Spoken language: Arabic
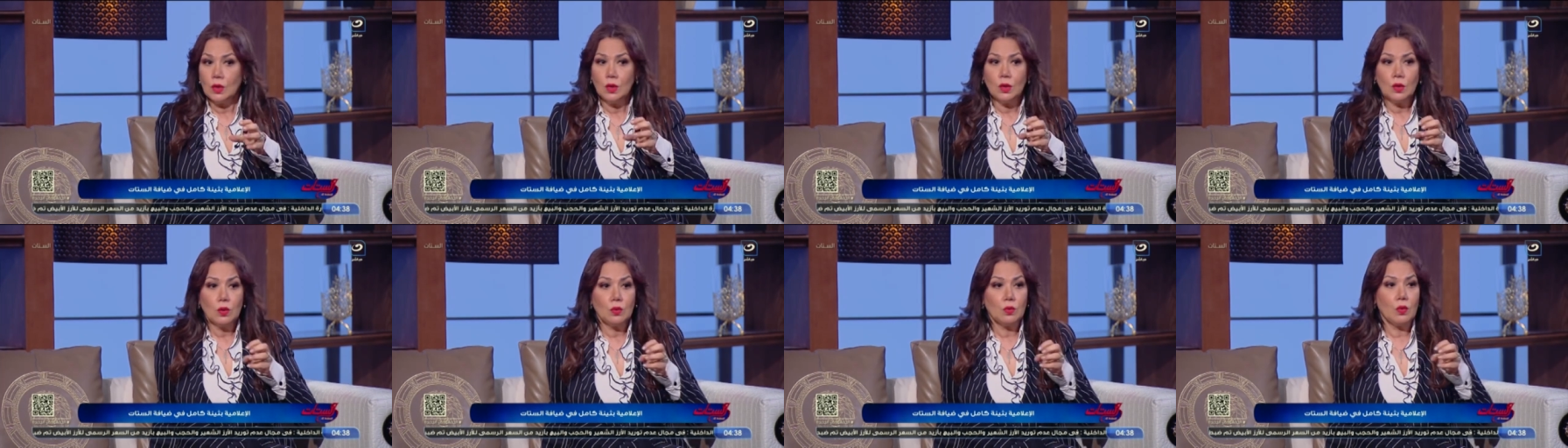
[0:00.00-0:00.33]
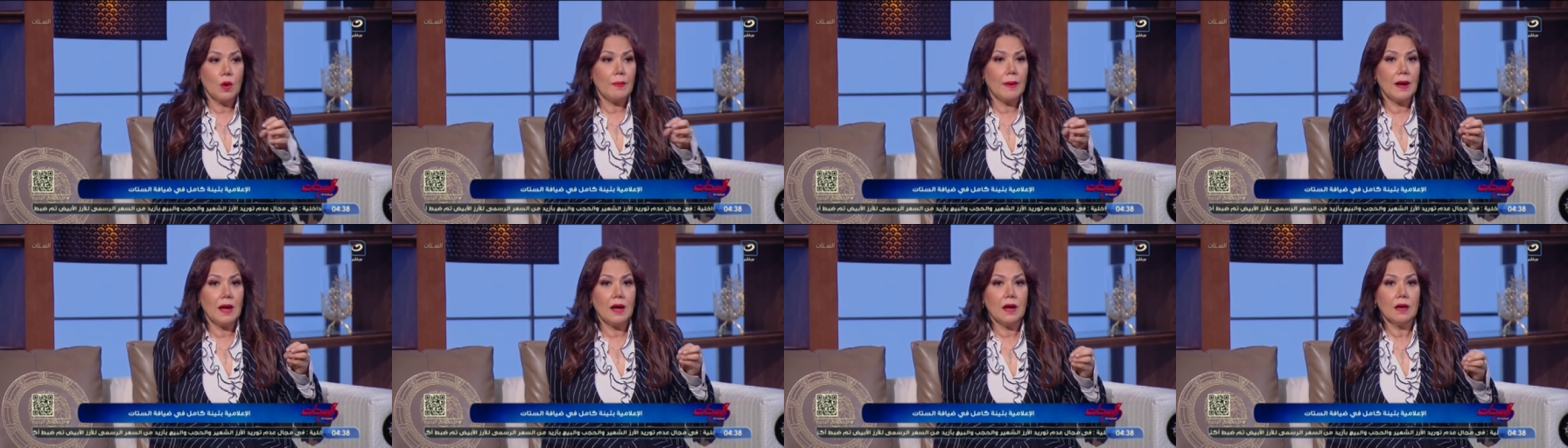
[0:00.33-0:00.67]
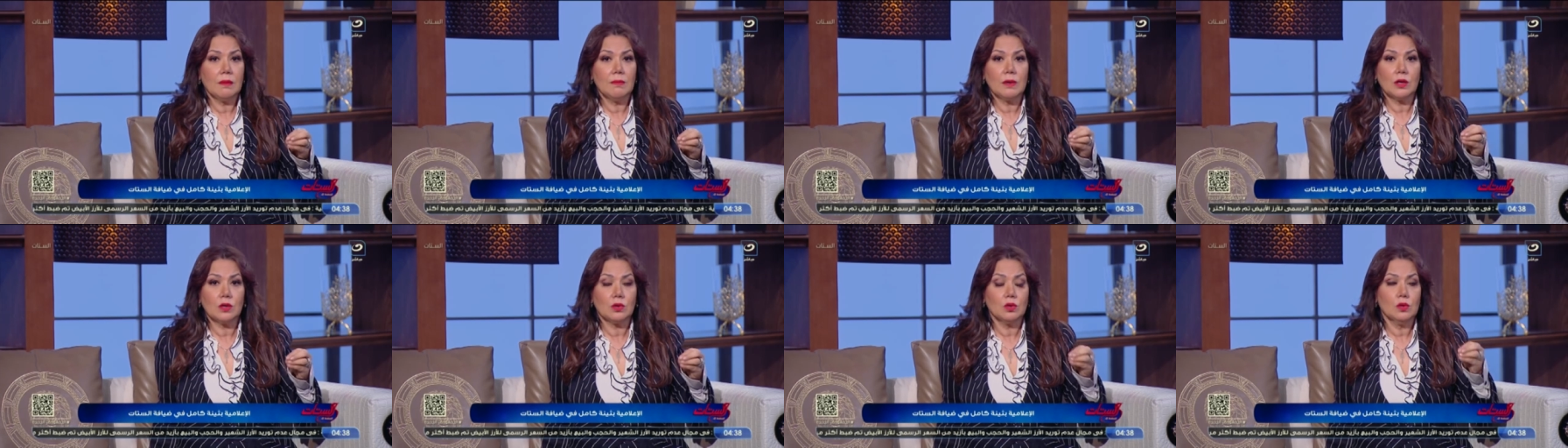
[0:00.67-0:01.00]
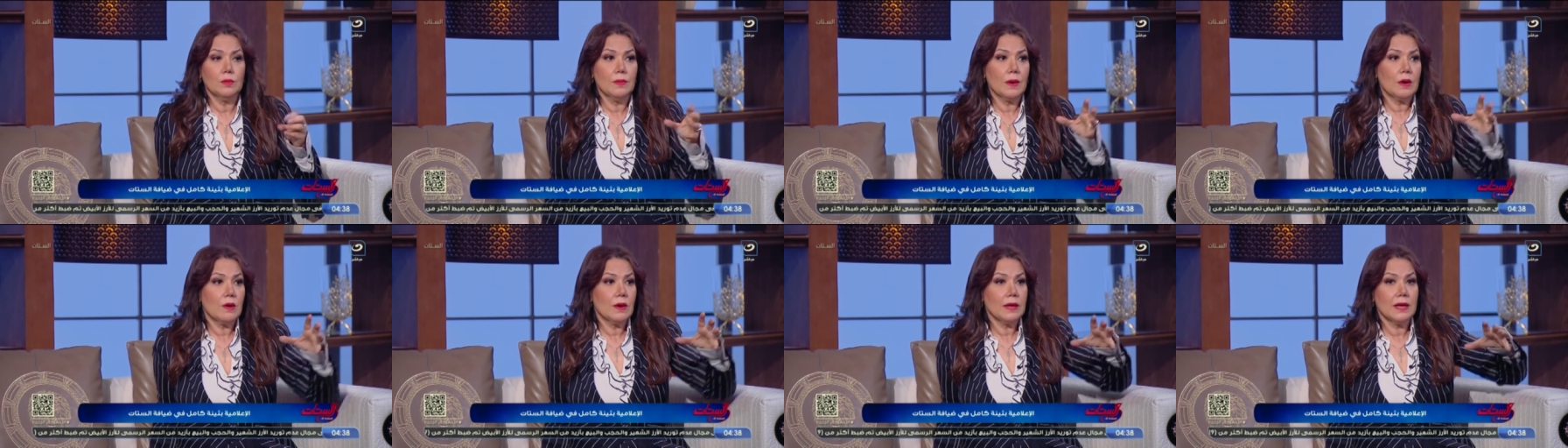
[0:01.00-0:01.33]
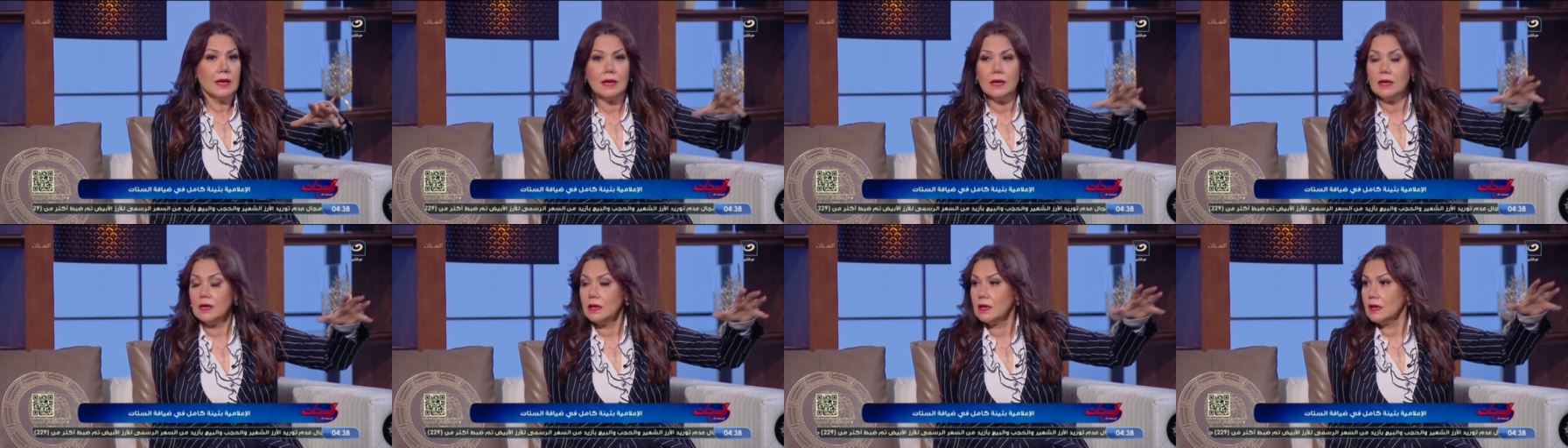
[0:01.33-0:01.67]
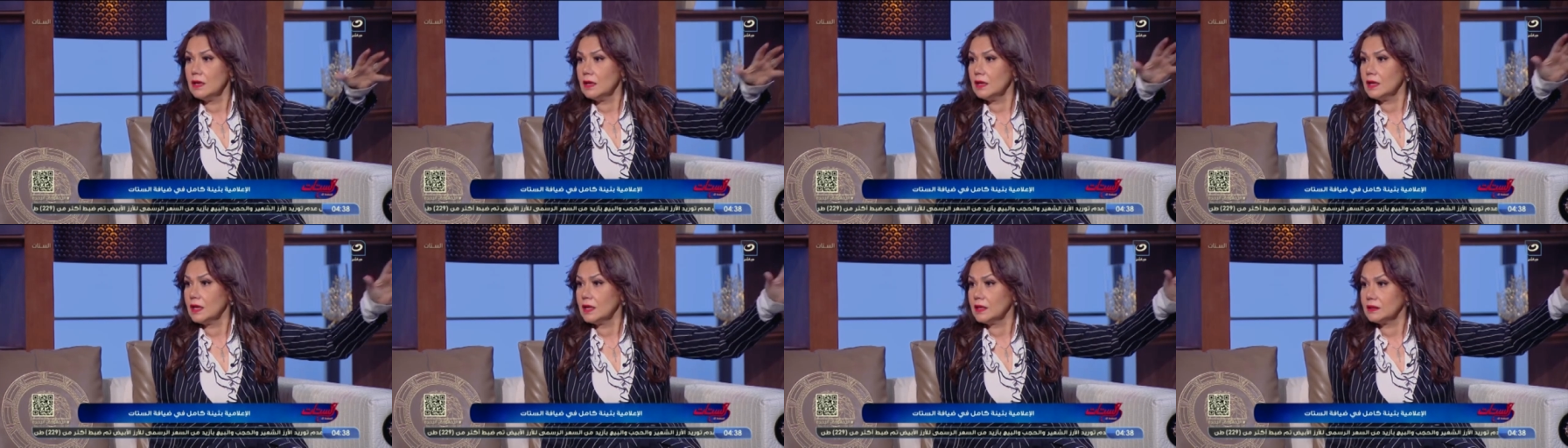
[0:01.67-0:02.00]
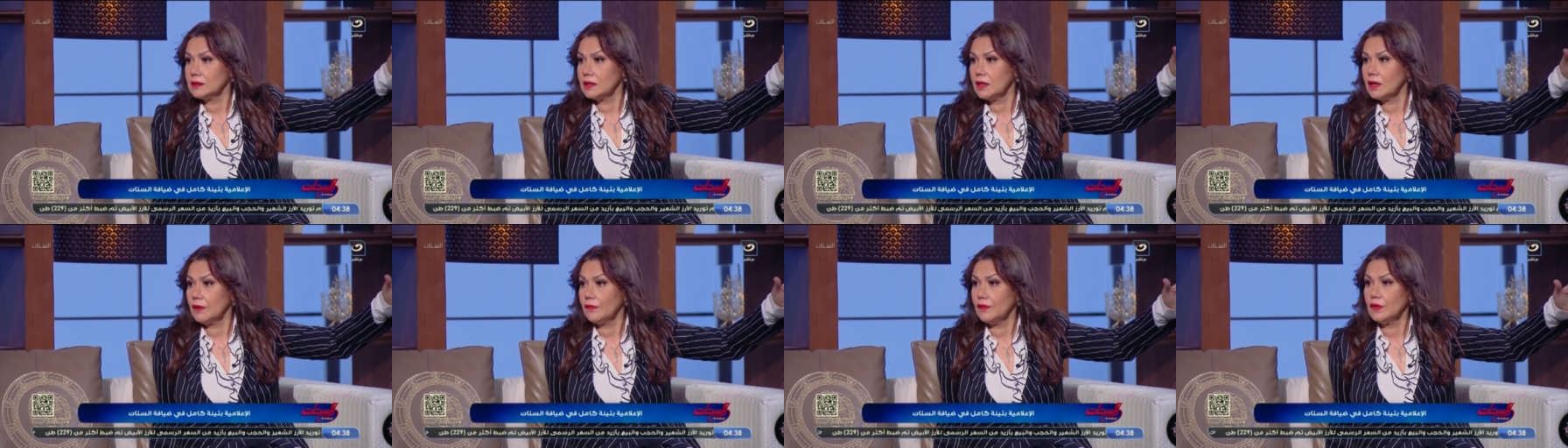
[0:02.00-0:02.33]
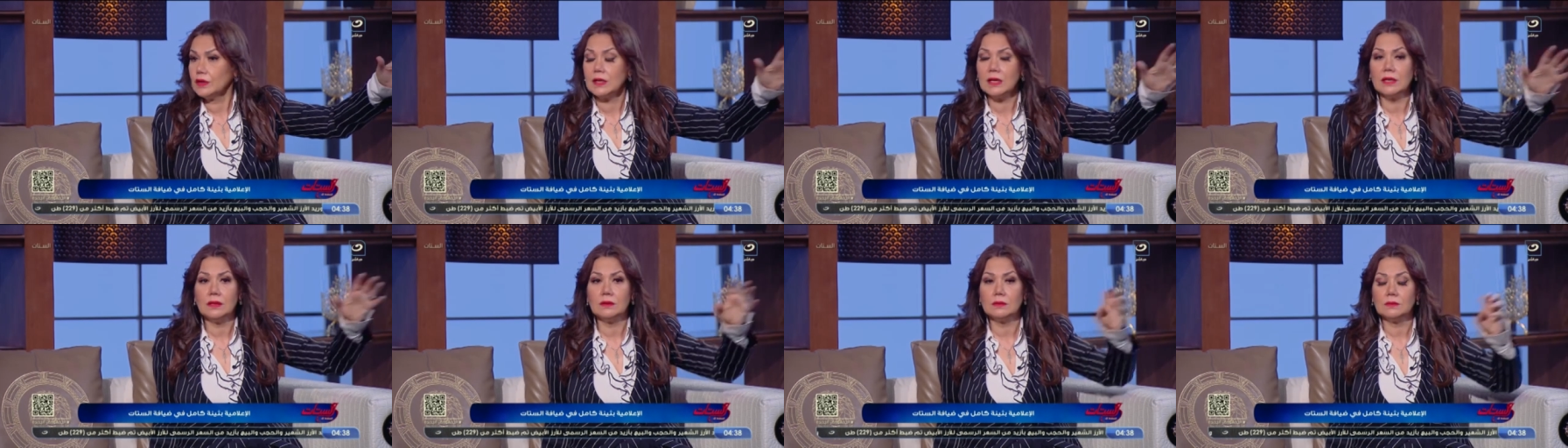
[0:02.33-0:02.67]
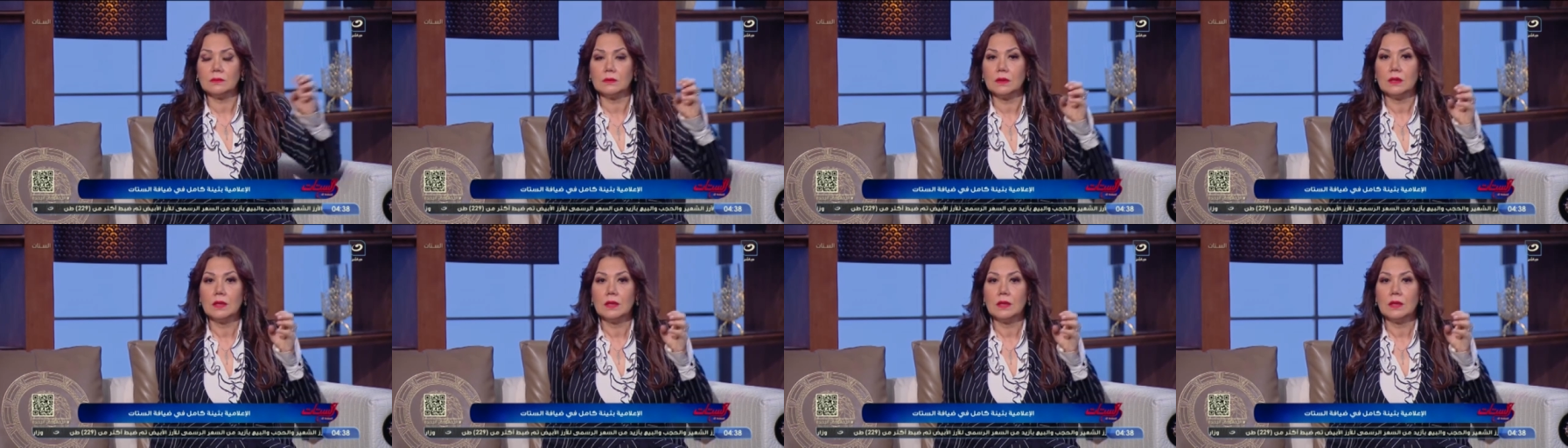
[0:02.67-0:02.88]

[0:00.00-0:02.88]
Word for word: وابقى مرعوبه وانا اعترافات